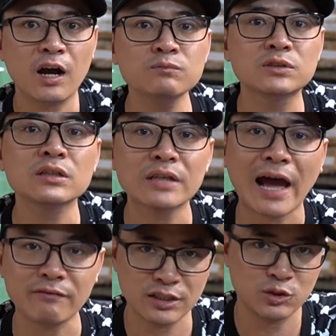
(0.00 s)
không xứng
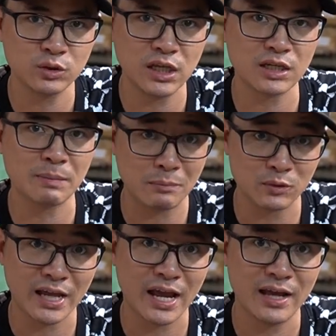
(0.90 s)
đáng với cái số tiền các bạn
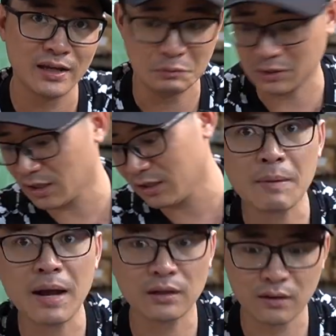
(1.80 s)
bỏ ra được chưa
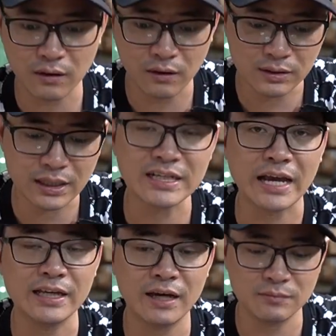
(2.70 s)
bạn có những cái
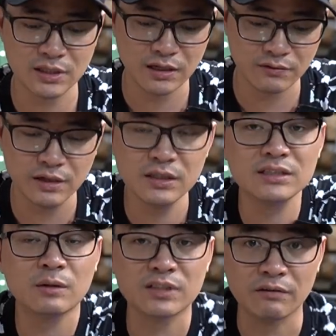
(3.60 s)
trải nghiệm gì với
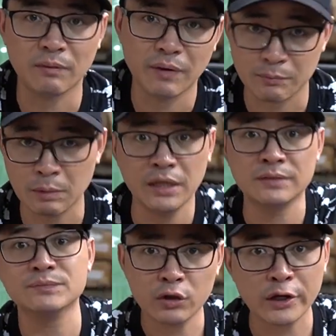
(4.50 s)
những dòng sản phẩm này bên mình
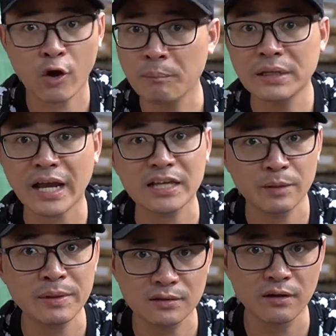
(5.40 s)
có thể comment ngay
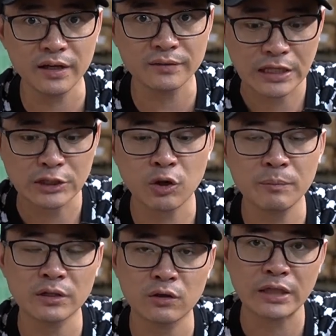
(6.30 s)
dưới bên dưới để cho
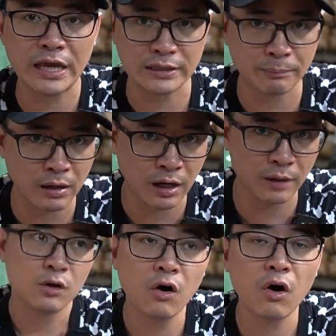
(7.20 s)
mình có thể tập
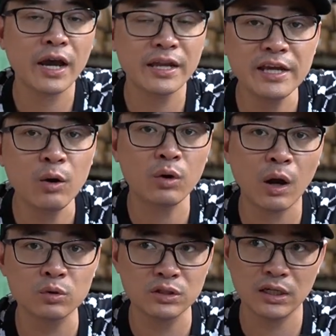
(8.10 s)
hợp có cái yêu
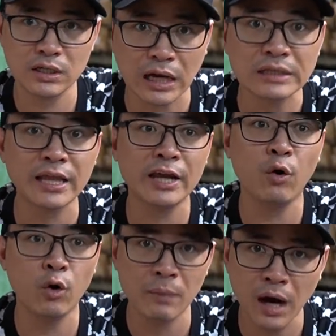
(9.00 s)
cầu gì cần thay
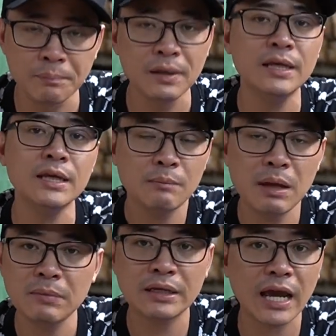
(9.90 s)
đổi mà hợp lý thì
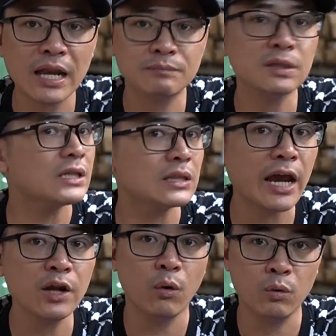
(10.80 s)
bên mình ngay lập tức sẽ
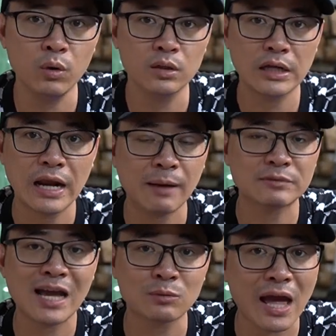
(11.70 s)
thay đổi luôn để làm
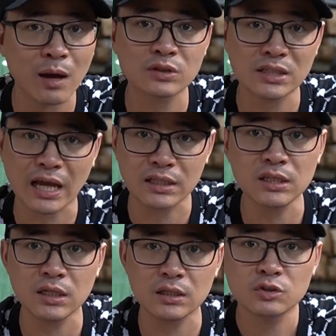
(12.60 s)
sao tạo ra giá
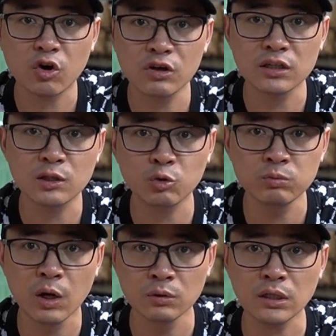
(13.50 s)
trị cho người tiêu
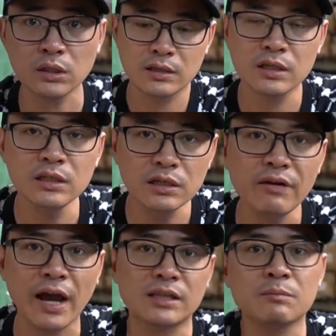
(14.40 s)
dùng nhiều nhất thì như
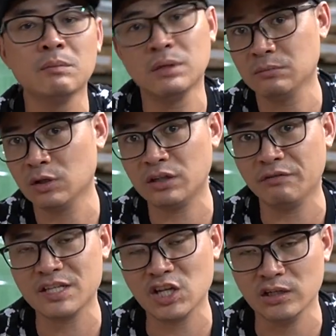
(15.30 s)
vậy thì bên mình mới có
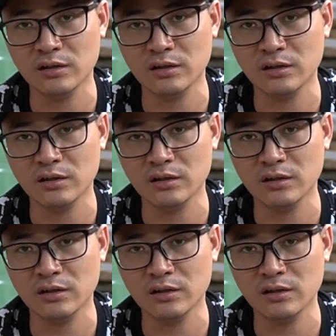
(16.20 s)
thể phát triển